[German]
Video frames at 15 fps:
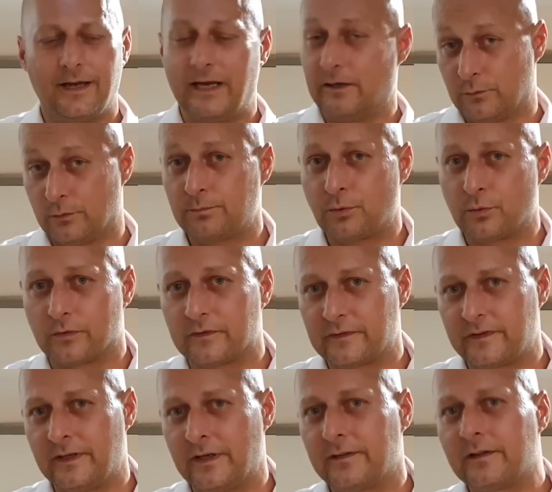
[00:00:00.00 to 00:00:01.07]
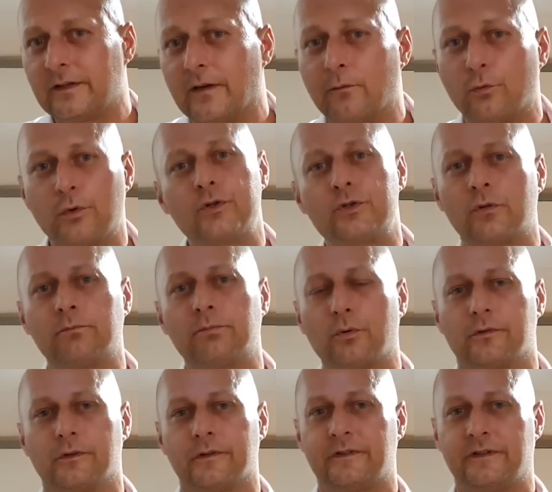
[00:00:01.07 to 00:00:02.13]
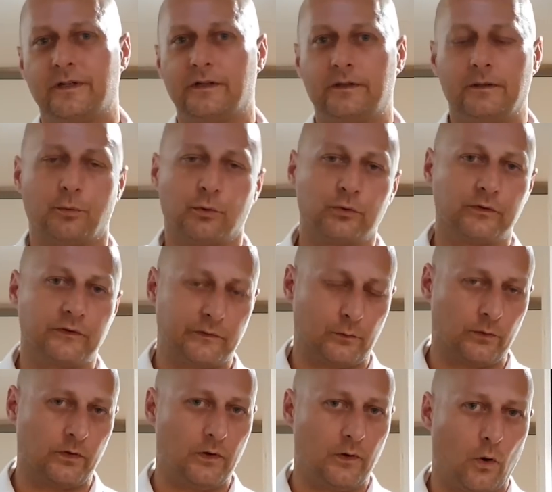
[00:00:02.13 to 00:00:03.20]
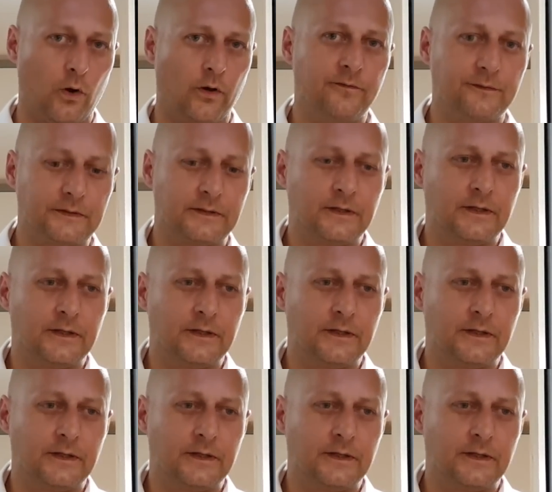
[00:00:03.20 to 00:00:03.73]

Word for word: Er wird produziert, er wurde schon produziert, die Produktion läuft,